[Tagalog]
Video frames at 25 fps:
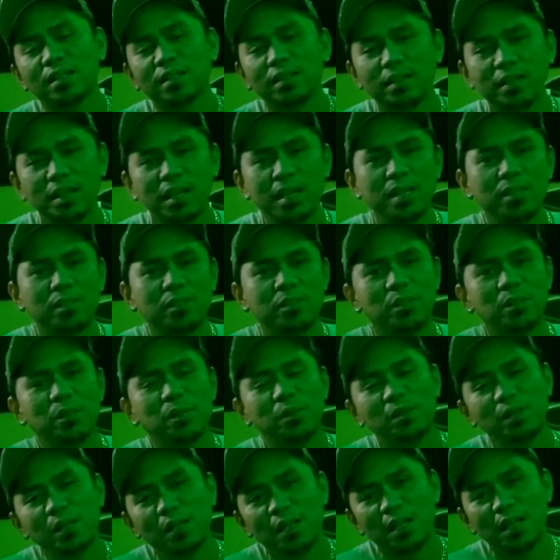Okay?
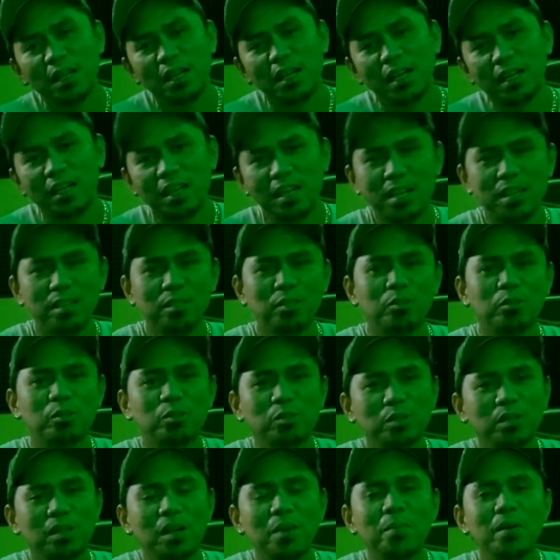So,
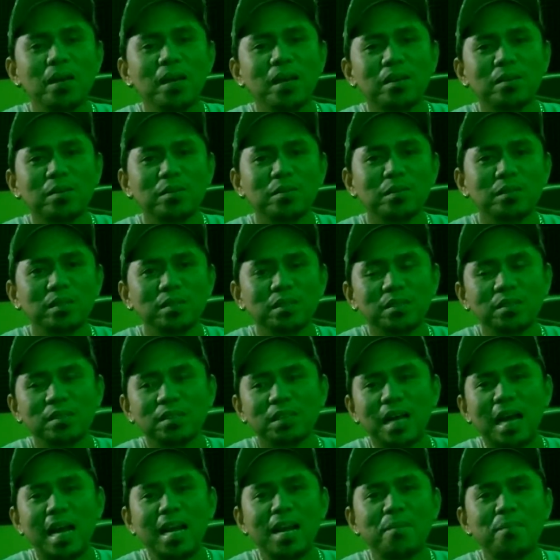nagdi-discussion kami kung
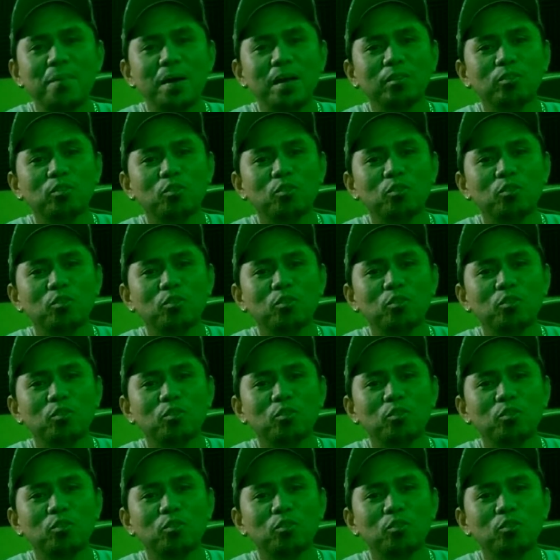kaya bang